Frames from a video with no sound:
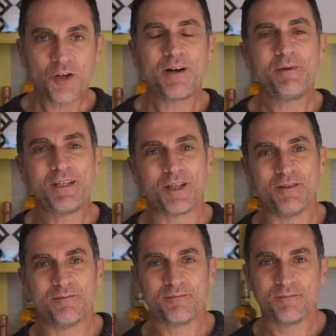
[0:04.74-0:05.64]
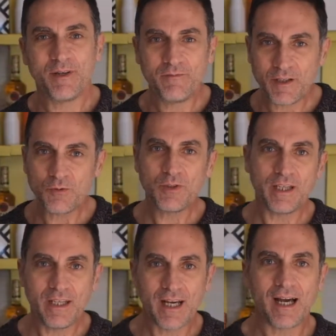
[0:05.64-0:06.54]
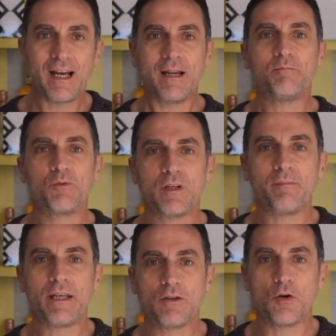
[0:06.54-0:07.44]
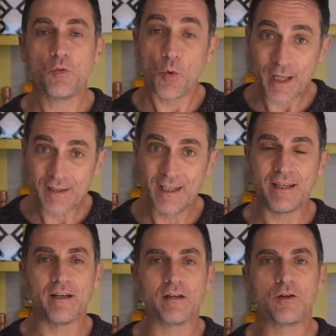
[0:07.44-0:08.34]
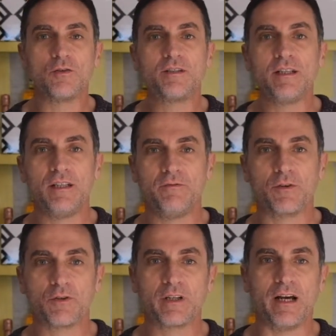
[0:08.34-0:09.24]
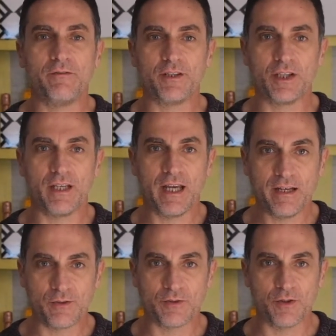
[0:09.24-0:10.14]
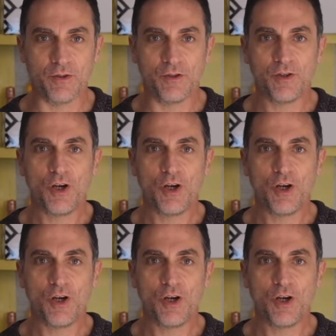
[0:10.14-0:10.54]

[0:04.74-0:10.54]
Ciao amici, benvenuti all'appuntamento Wedding Consigli Fotografici e non solo.